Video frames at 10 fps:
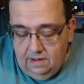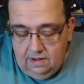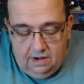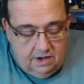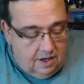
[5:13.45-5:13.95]

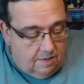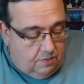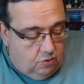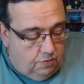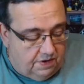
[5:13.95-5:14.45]
in einem
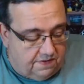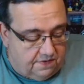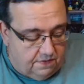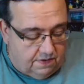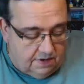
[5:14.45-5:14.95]
Bluebrick
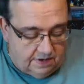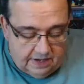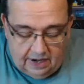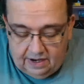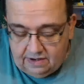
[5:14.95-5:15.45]
Store
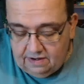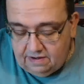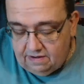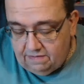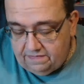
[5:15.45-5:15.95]

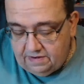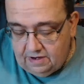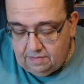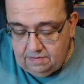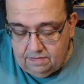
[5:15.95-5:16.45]
nachgekauft
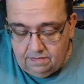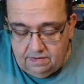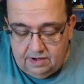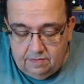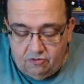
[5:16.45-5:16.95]
habe
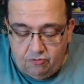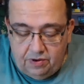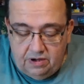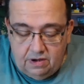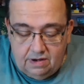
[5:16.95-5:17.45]
und
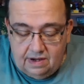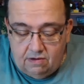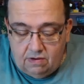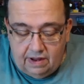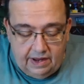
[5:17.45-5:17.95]
dementsprechend halt
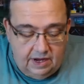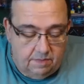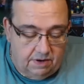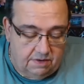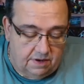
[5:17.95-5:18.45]
auch
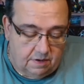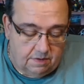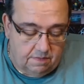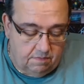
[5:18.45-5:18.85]
eingebaut habe.